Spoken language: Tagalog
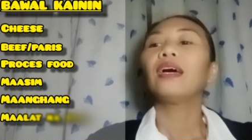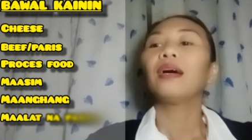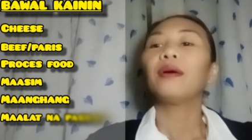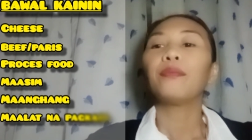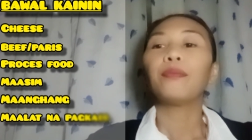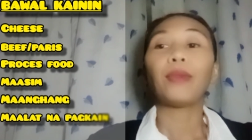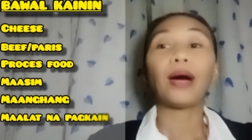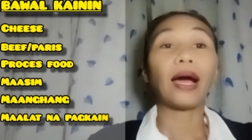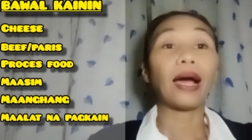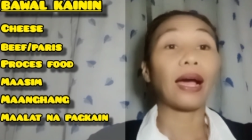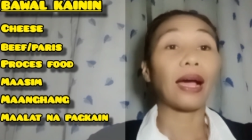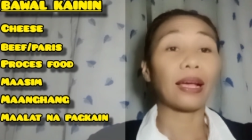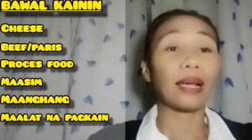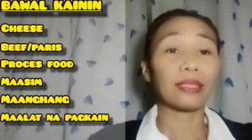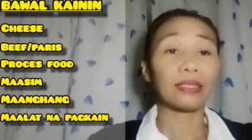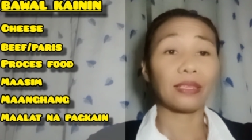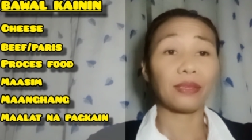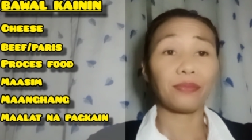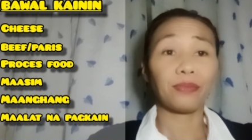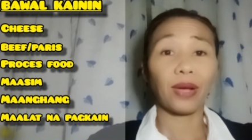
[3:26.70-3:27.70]

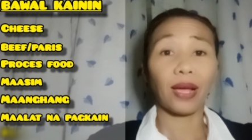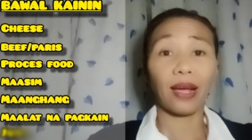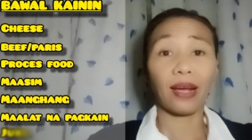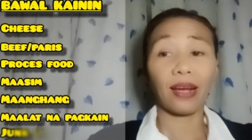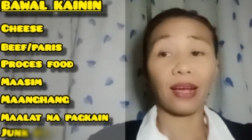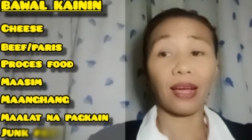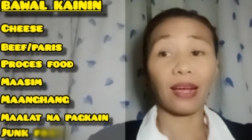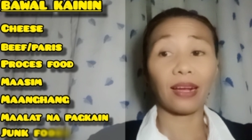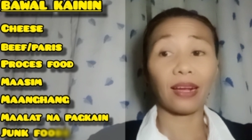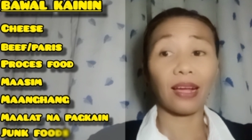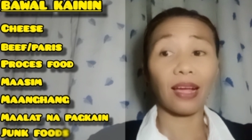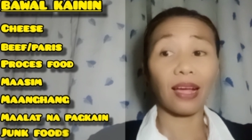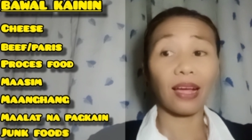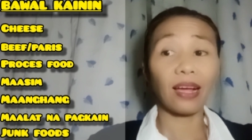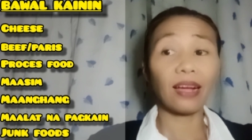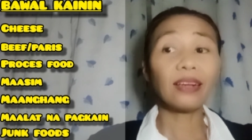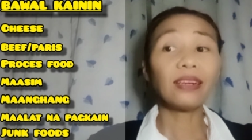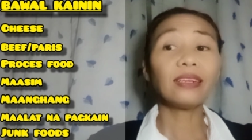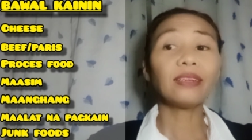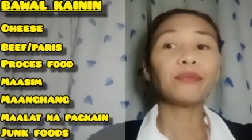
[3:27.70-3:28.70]
maasim ang
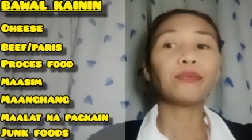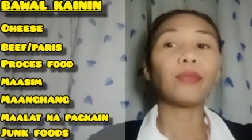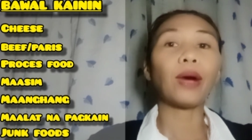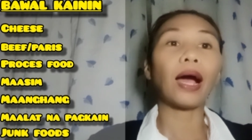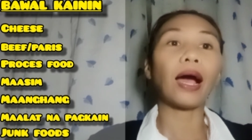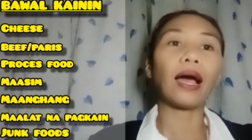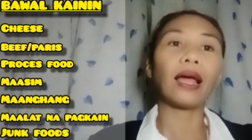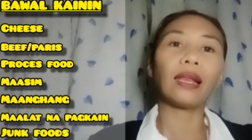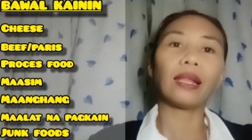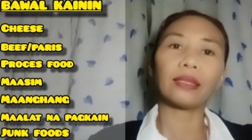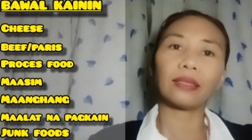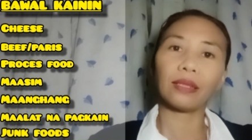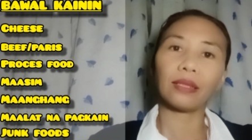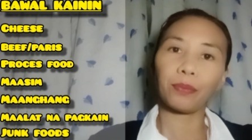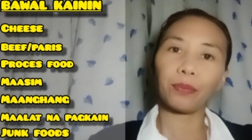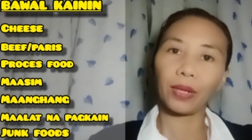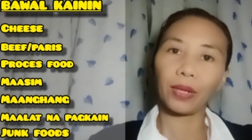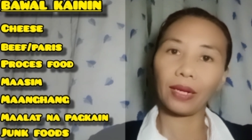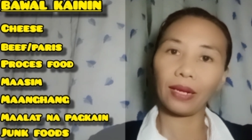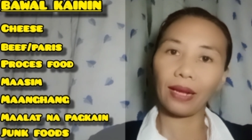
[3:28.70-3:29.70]
maanghang, maalat na
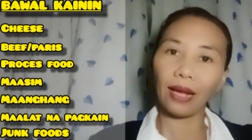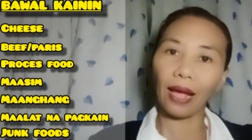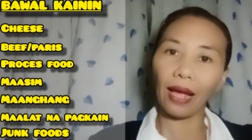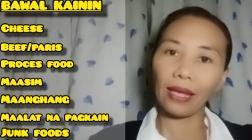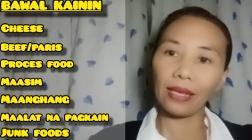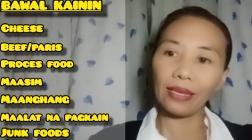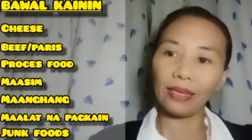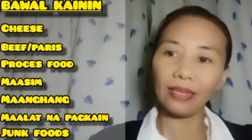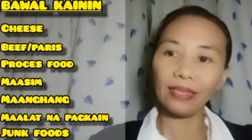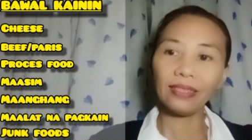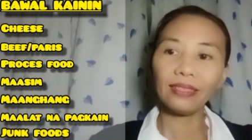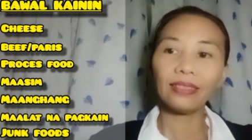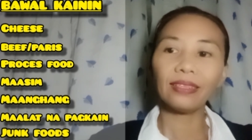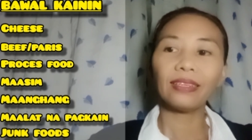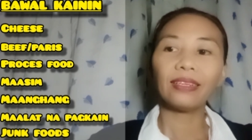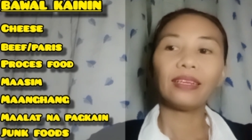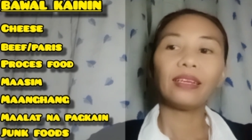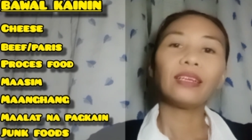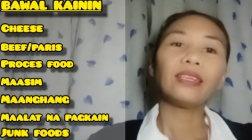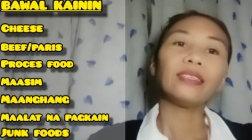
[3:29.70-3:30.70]
pagkain,
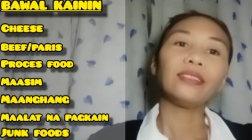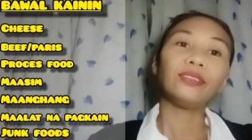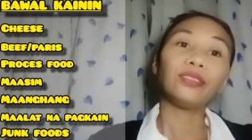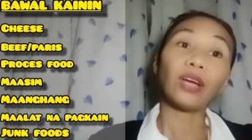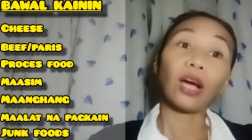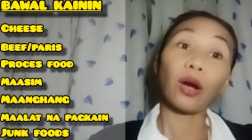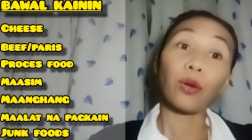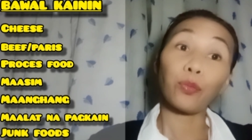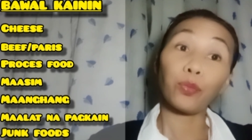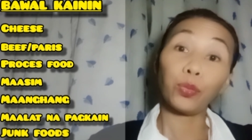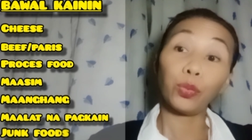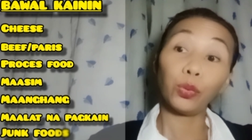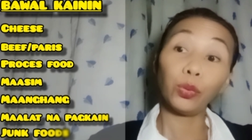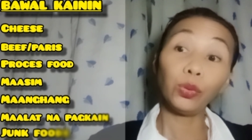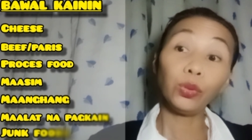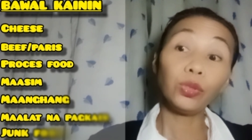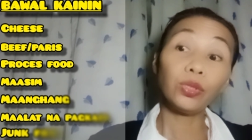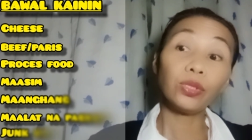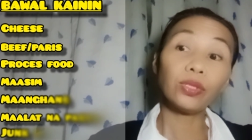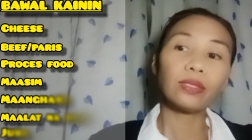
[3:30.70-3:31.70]
junk
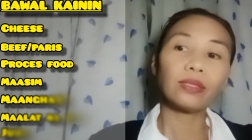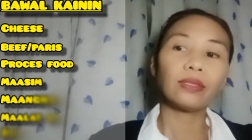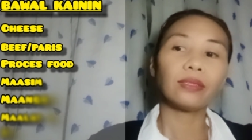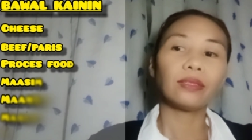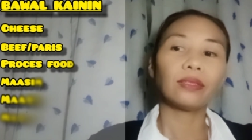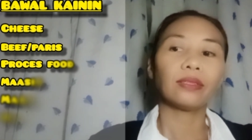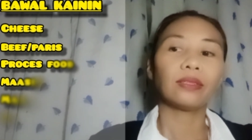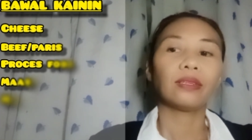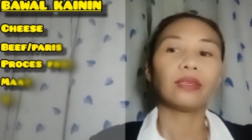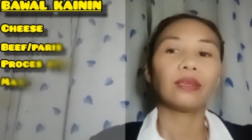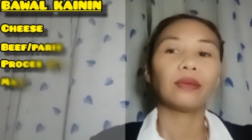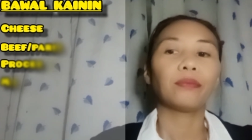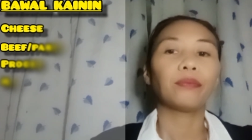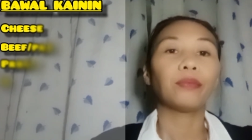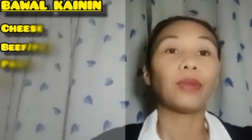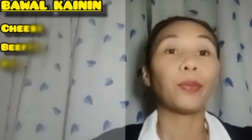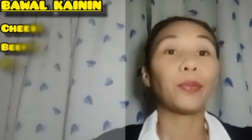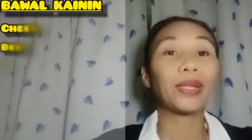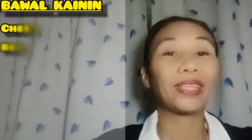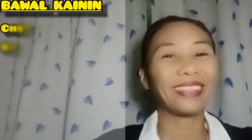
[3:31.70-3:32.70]
foods,
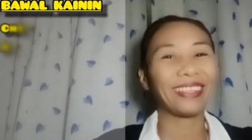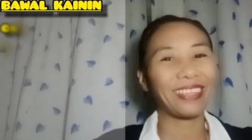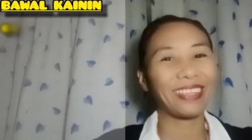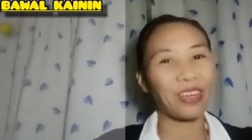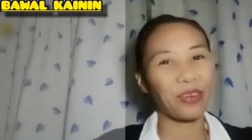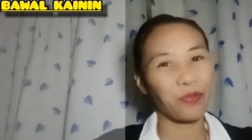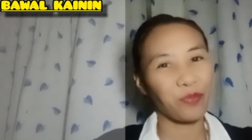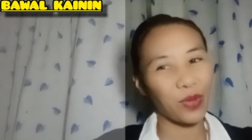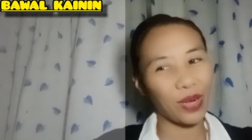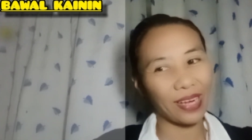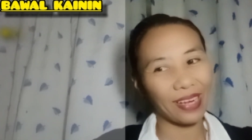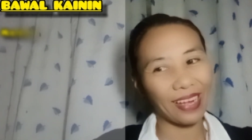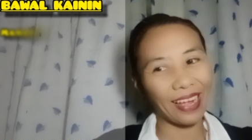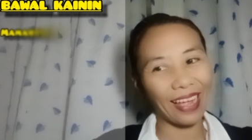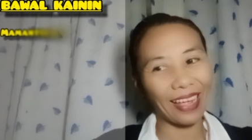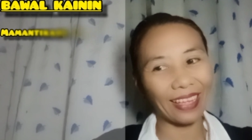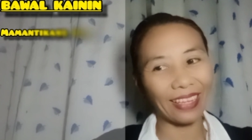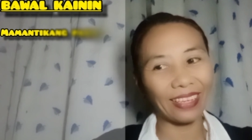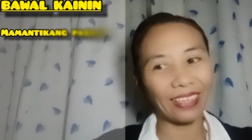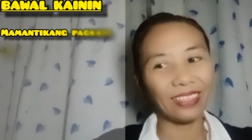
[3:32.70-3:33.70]
mamantikang
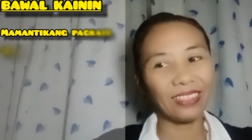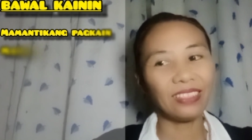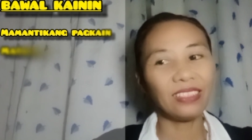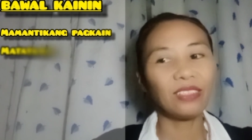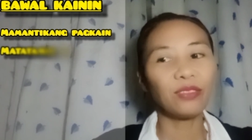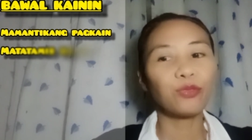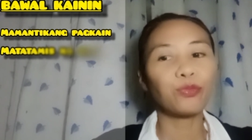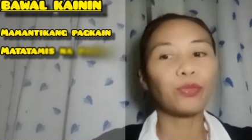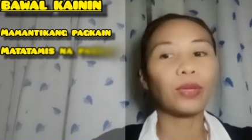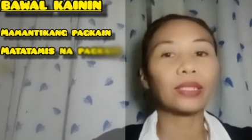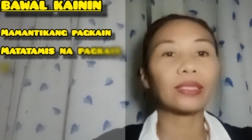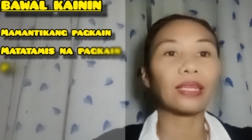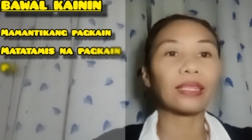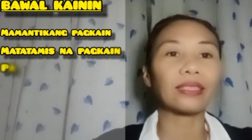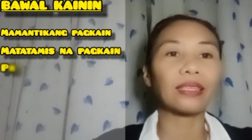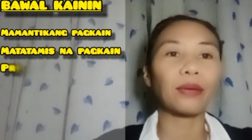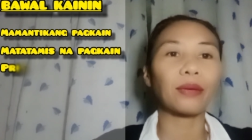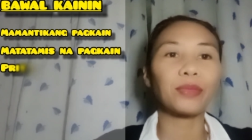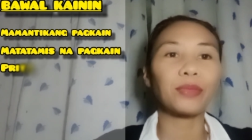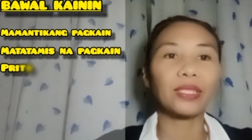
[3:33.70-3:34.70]
pagkain,
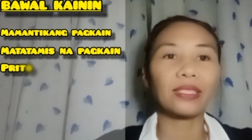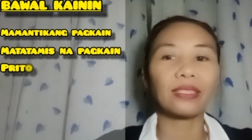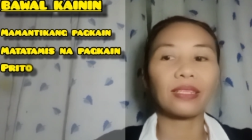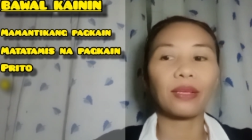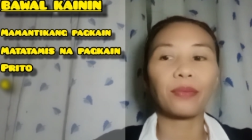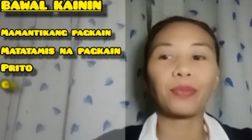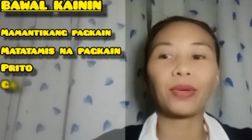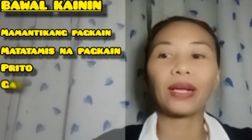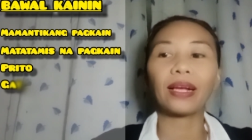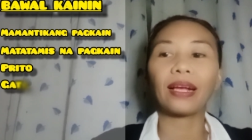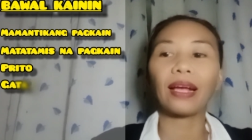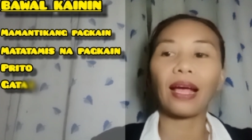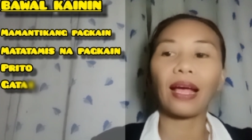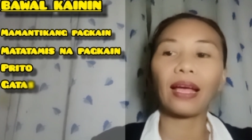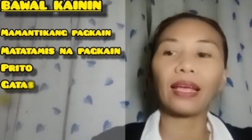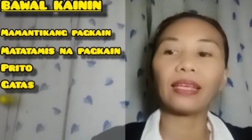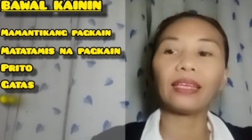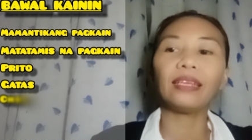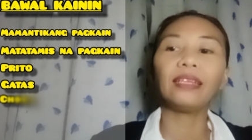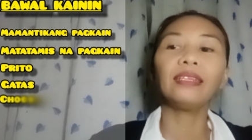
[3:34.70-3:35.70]
matatamis na
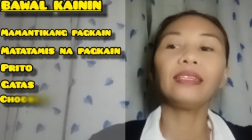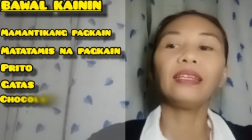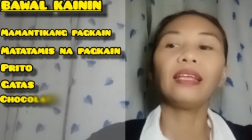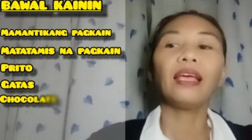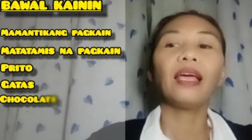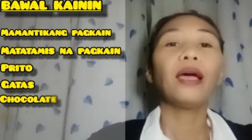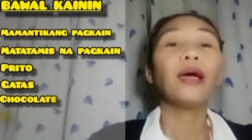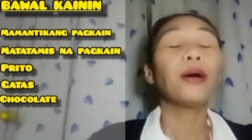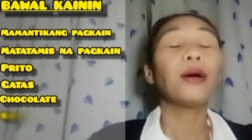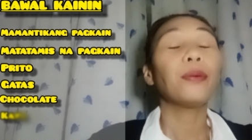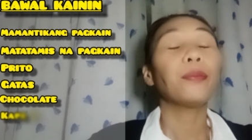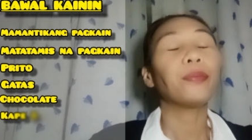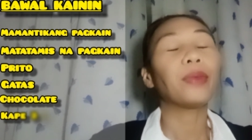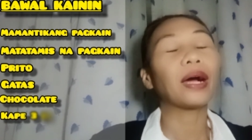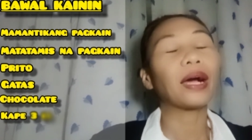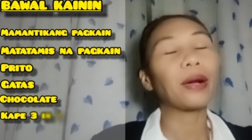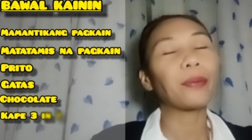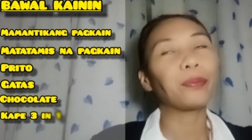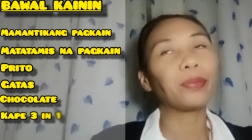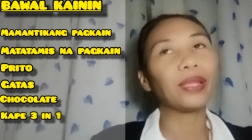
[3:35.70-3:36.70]
pagkain,
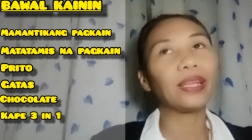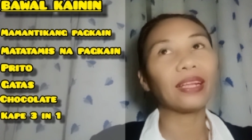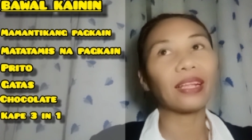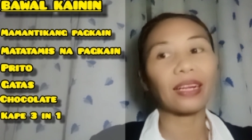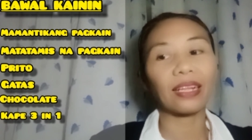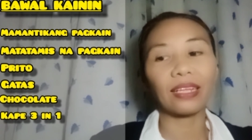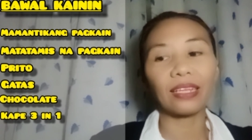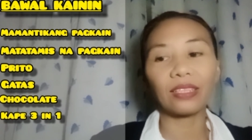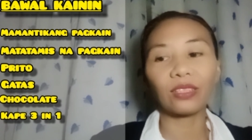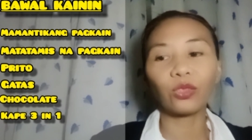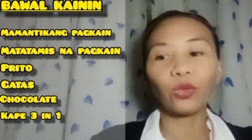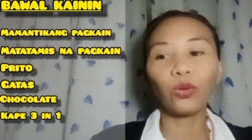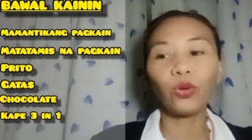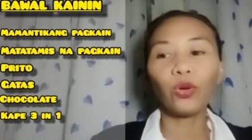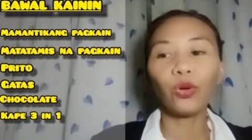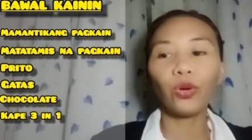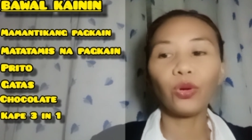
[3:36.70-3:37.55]
mga pinrito,